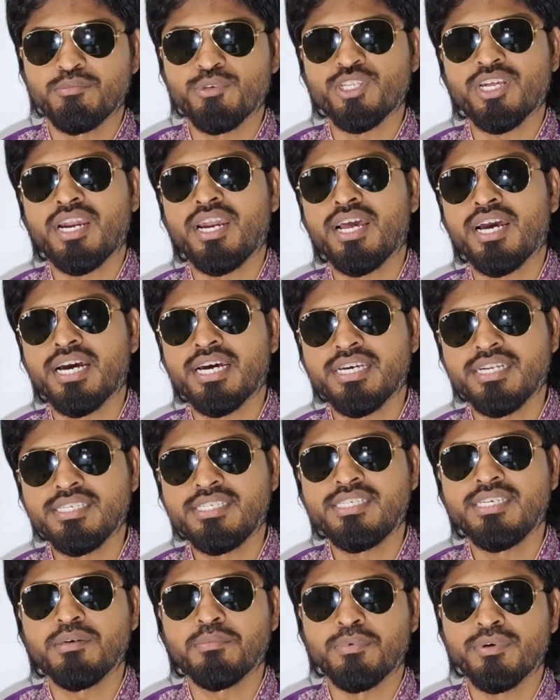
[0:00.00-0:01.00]
முதல்ல
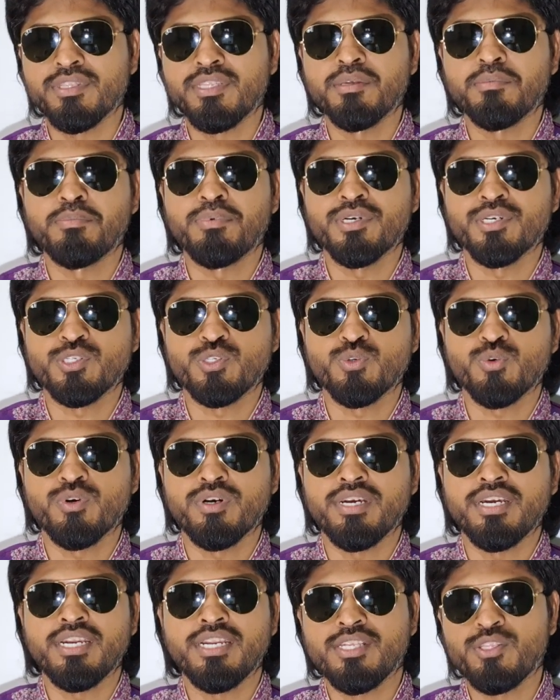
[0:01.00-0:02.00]
அரிசியை பற்றி
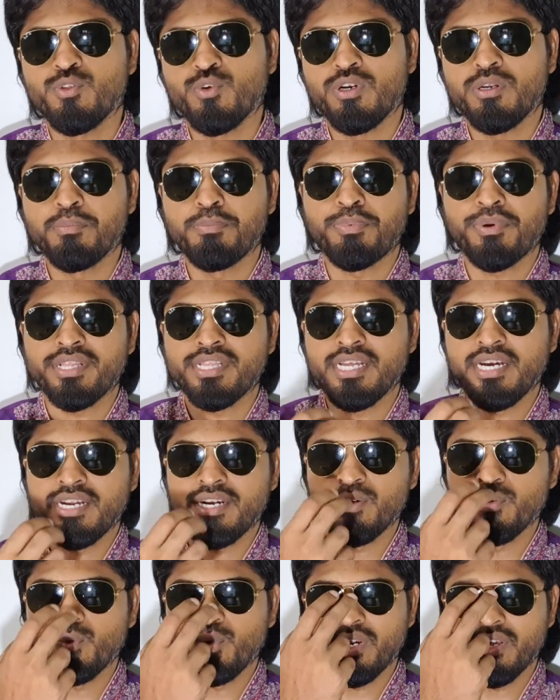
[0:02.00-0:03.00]
பேசுவோம் ஏன்னா இது ஒரு
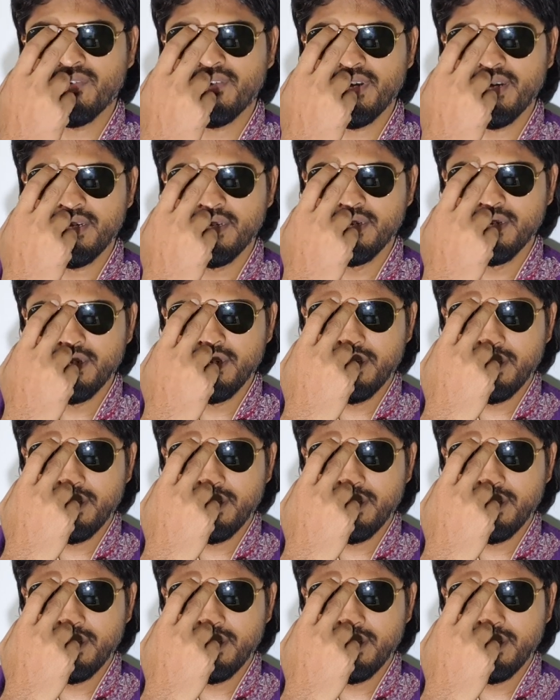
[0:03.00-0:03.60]
பிரதான உணவாக